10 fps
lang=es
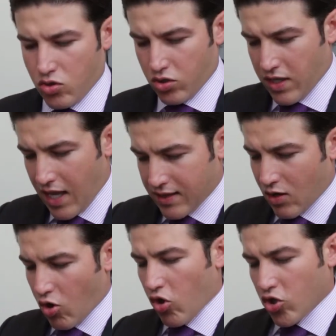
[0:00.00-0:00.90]
donde ya
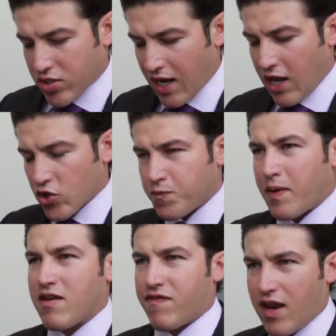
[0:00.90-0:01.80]
tengo dos anillos
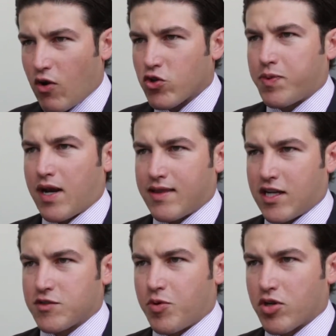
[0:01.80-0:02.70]
periféricos para el
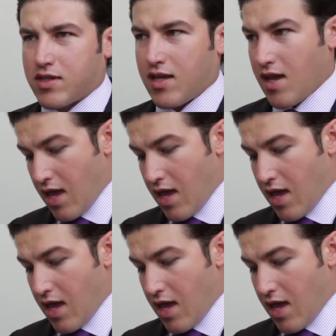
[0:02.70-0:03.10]
transporte